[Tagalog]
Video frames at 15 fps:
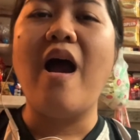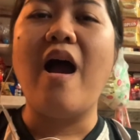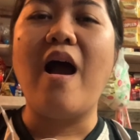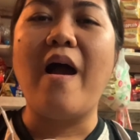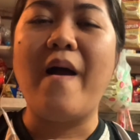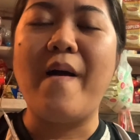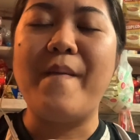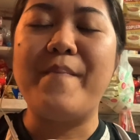
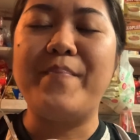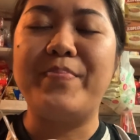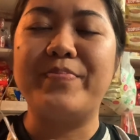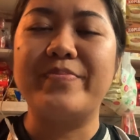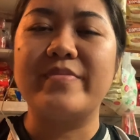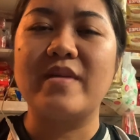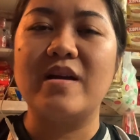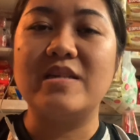um,
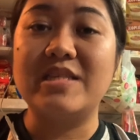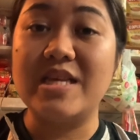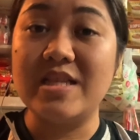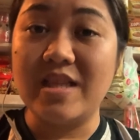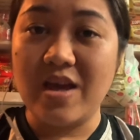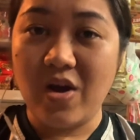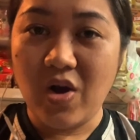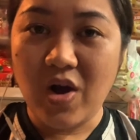
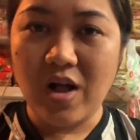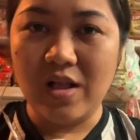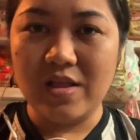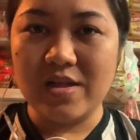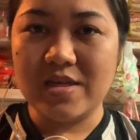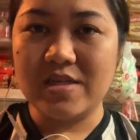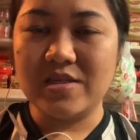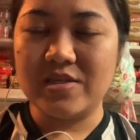City Hall.
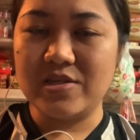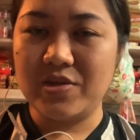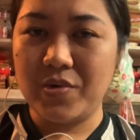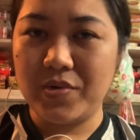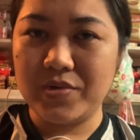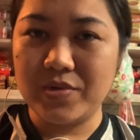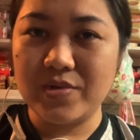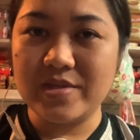
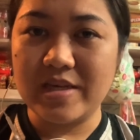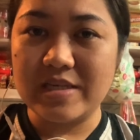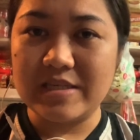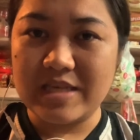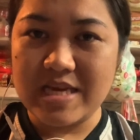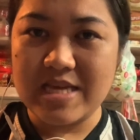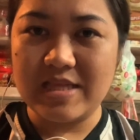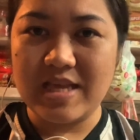So, dun sa
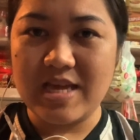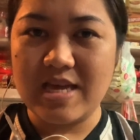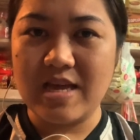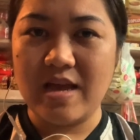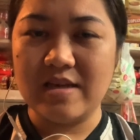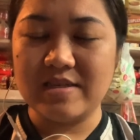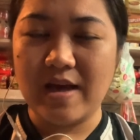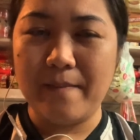city,
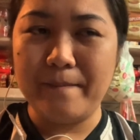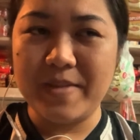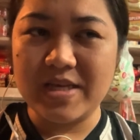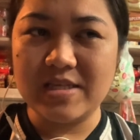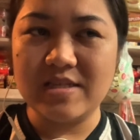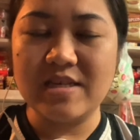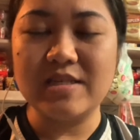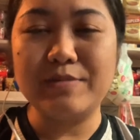sa
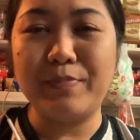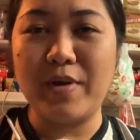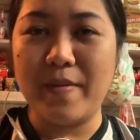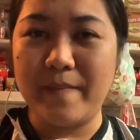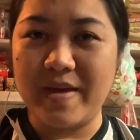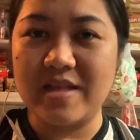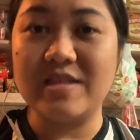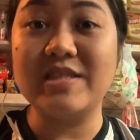business
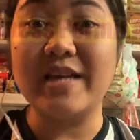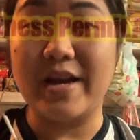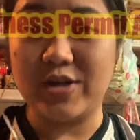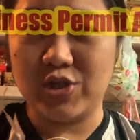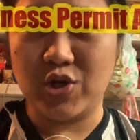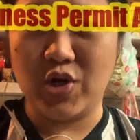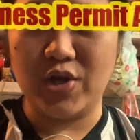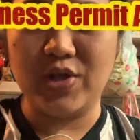permit section.